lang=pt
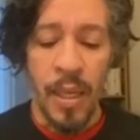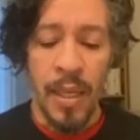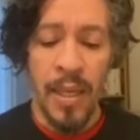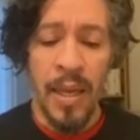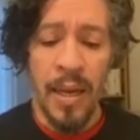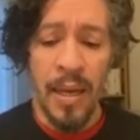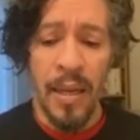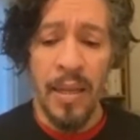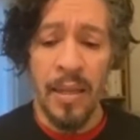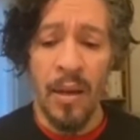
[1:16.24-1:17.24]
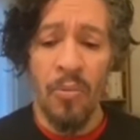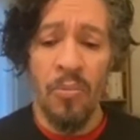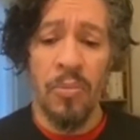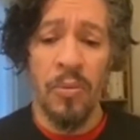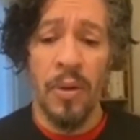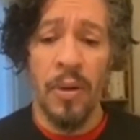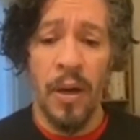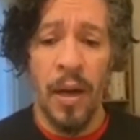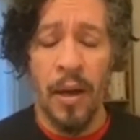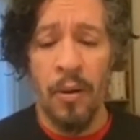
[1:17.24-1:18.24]
E então
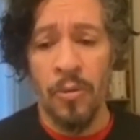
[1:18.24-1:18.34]
uh,